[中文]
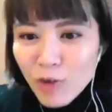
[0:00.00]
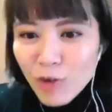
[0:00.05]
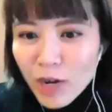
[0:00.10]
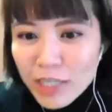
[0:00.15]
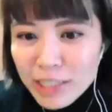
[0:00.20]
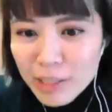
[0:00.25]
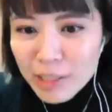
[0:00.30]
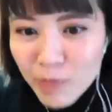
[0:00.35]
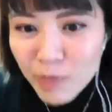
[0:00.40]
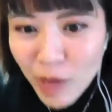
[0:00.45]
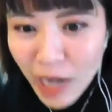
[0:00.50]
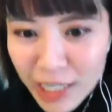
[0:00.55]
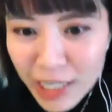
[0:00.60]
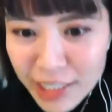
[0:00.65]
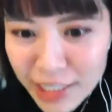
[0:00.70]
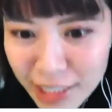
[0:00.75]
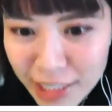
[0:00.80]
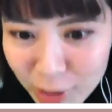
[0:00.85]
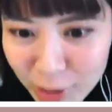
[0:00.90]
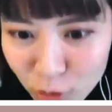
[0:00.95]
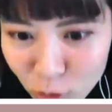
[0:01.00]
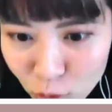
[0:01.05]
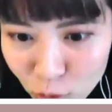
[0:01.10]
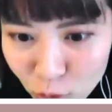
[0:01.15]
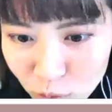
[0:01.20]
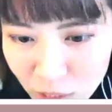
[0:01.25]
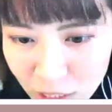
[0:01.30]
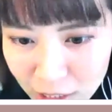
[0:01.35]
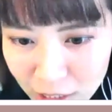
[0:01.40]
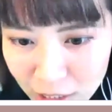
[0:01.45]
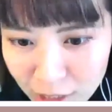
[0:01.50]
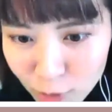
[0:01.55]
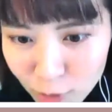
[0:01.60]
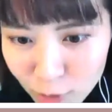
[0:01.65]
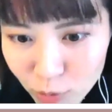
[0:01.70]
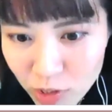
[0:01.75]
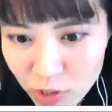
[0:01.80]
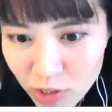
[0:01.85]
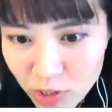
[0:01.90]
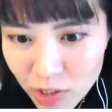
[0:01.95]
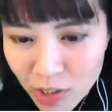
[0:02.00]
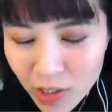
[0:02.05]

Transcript: 我要先把它结束，停止录制。